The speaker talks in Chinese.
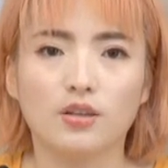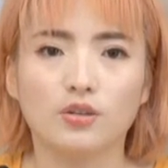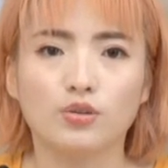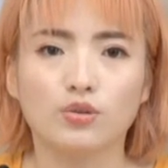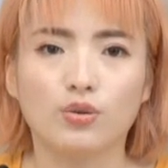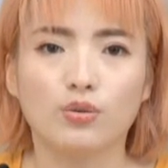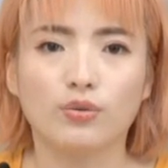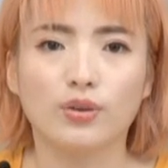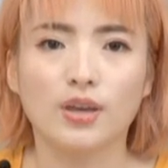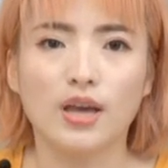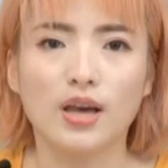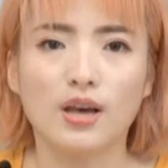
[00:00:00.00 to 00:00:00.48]

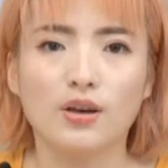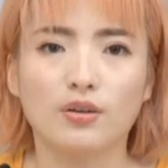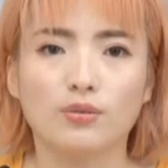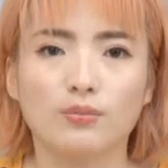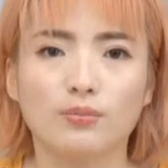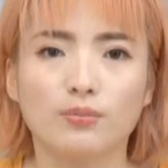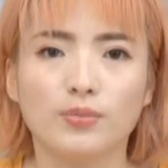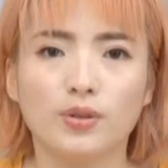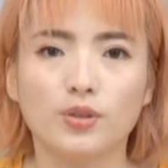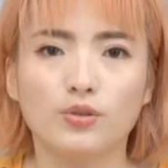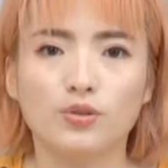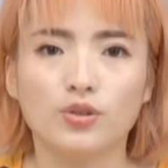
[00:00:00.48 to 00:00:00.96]
同样，
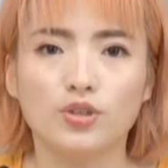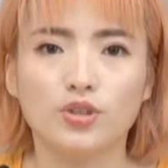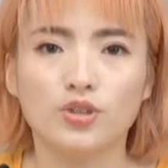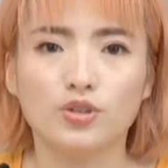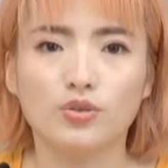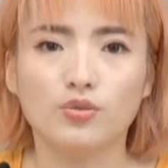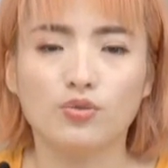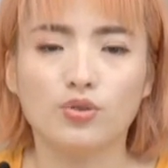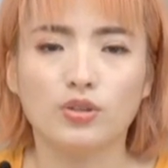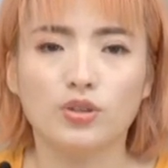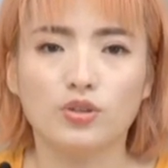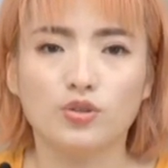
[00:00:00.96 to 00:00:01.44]
面对
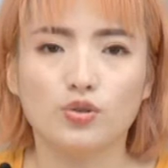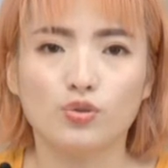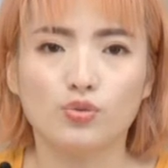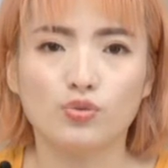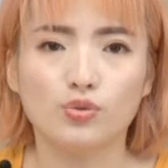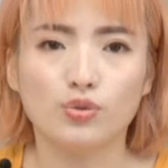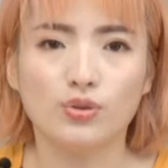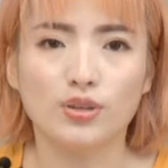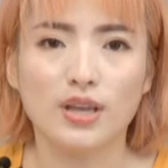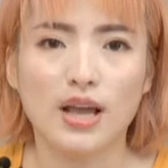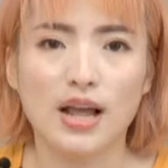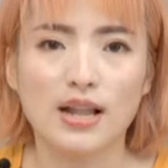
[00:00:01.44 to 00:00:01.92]
生活的种
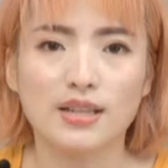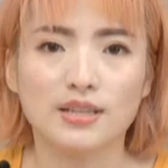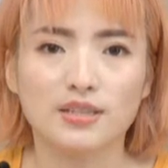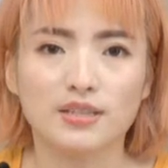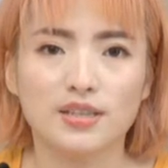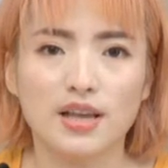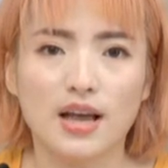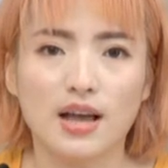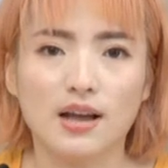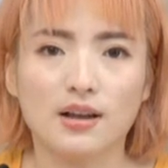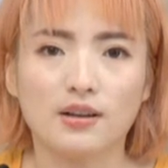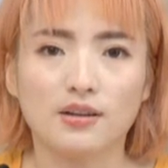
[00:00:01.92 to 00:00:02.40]
种压力
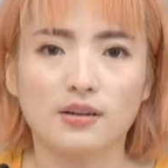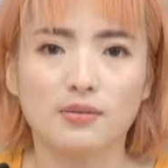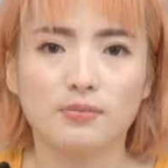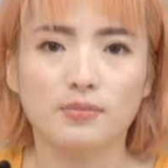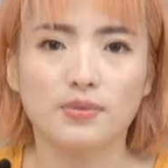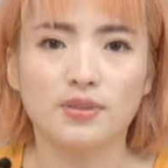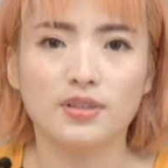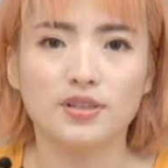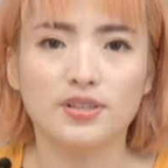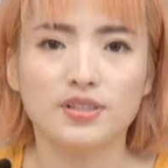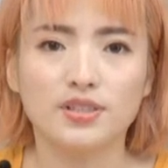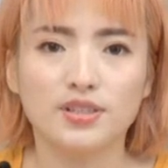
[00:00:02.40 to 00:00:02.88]
下，人
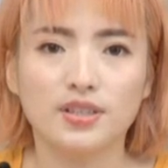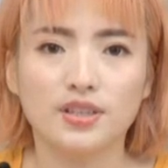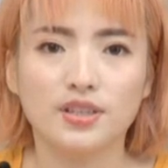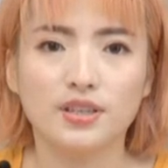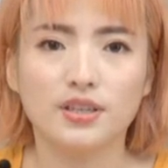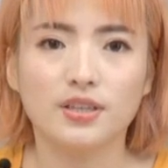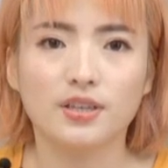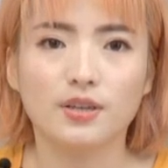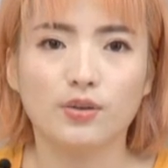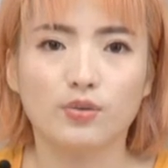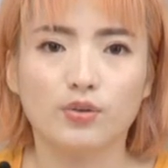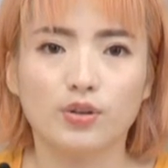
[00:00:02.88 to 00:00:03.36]
们的心
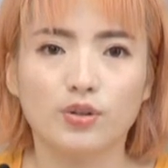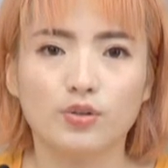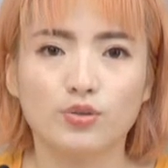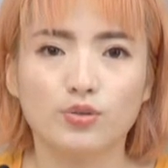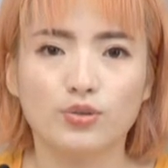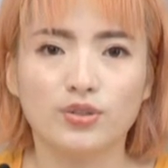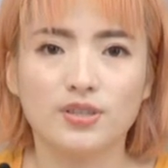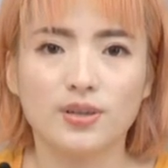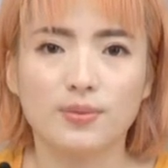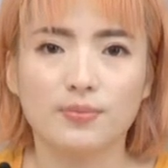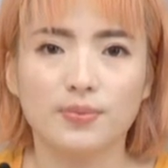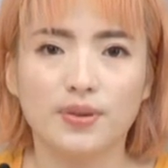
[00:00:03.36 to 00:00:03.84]
也会出
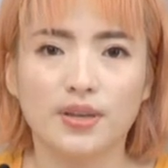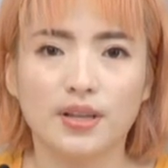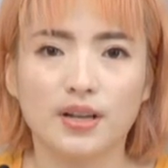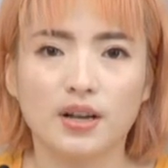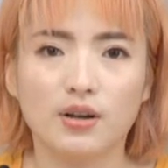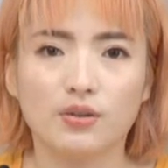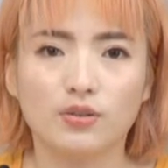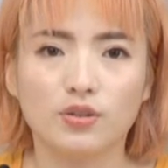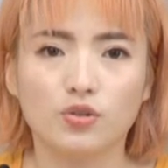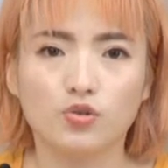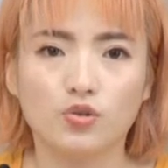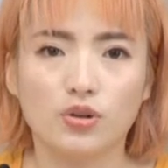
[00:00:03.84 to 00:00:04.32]
现疲
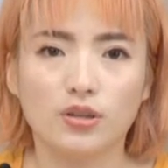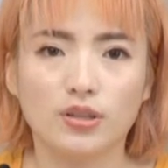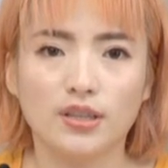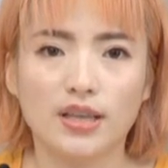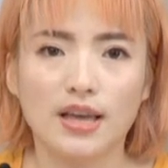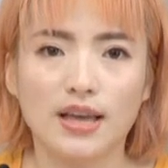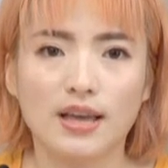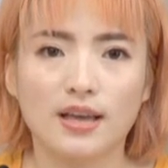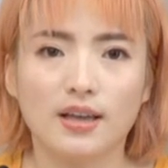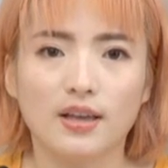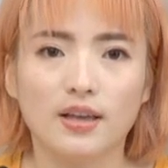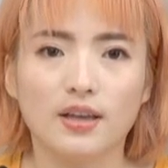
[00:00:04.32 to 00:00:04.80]
劳的状
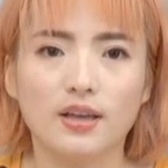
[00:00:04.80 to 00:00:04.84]
态。